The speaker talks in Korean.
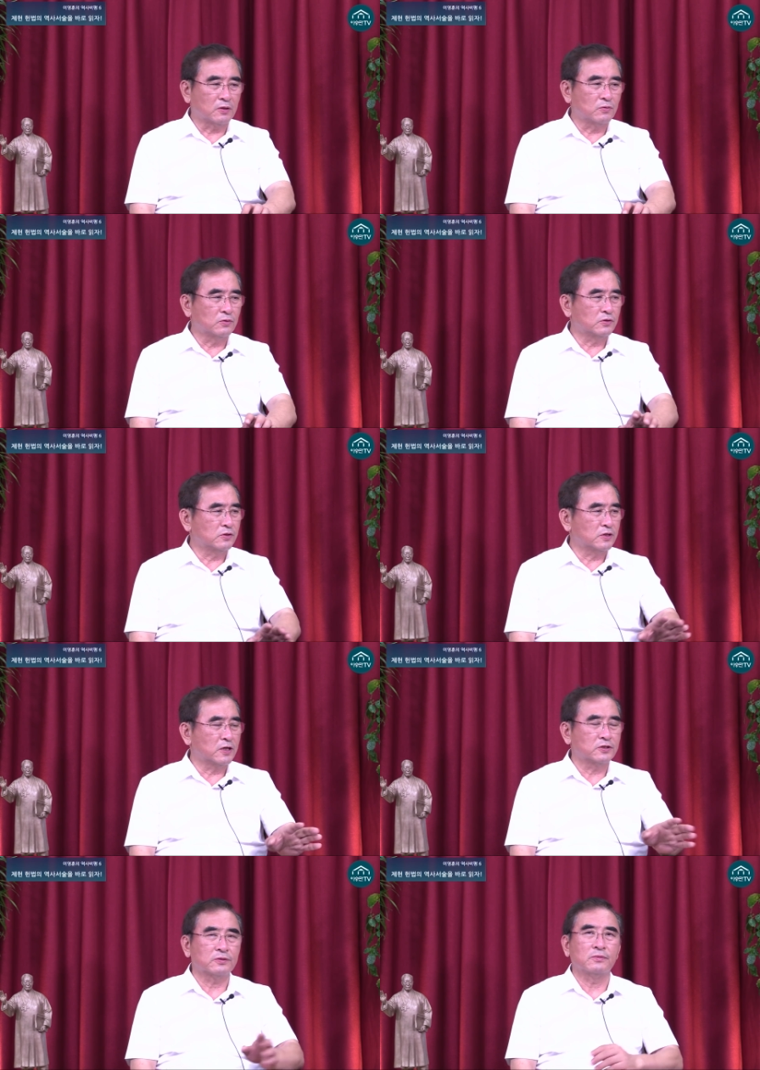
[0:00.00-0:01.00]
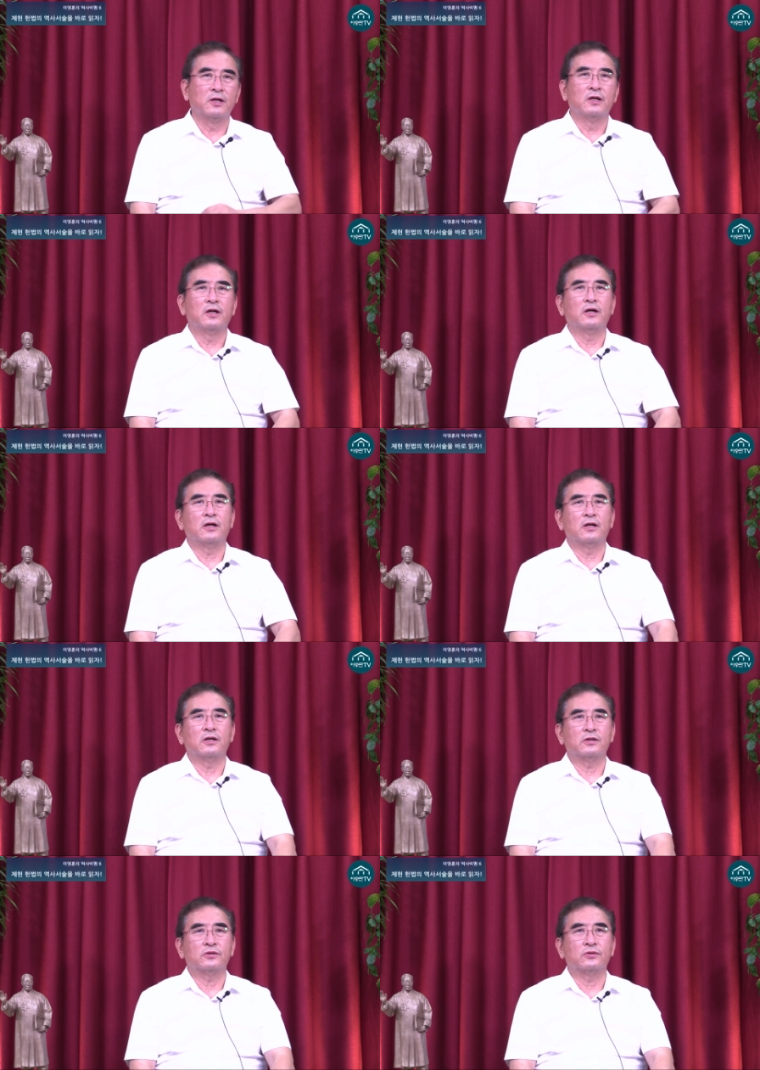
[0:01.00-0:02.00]
그것을 제가 지금
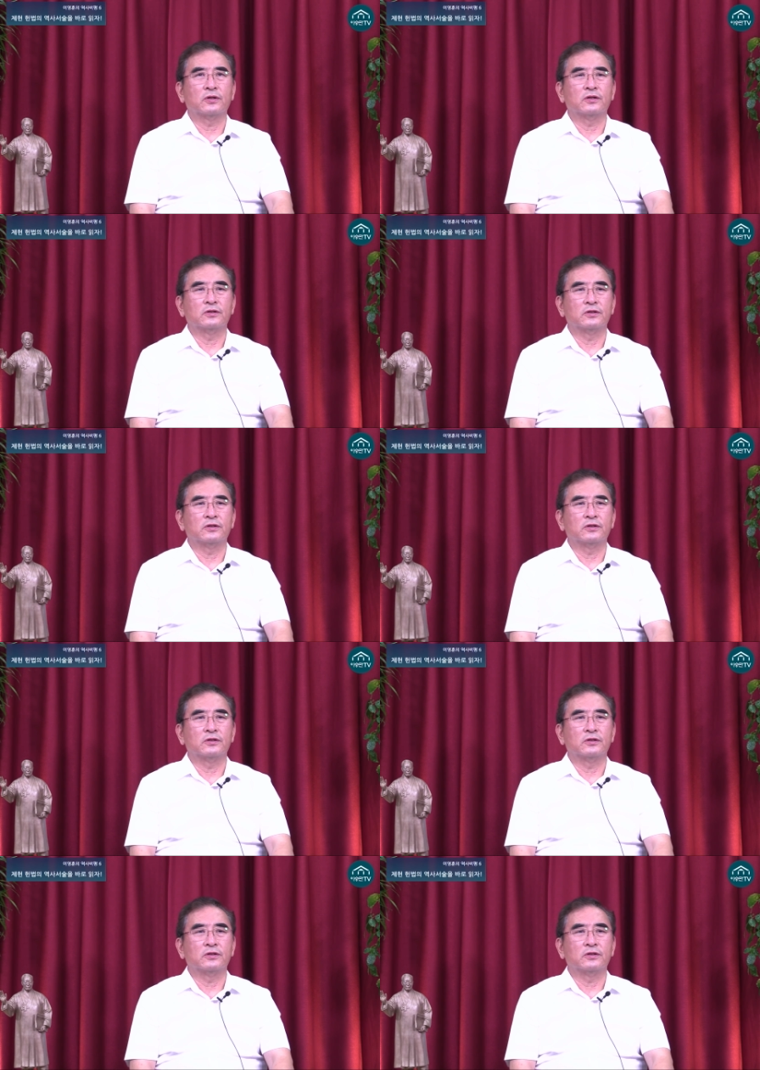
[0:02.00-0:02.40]
소개해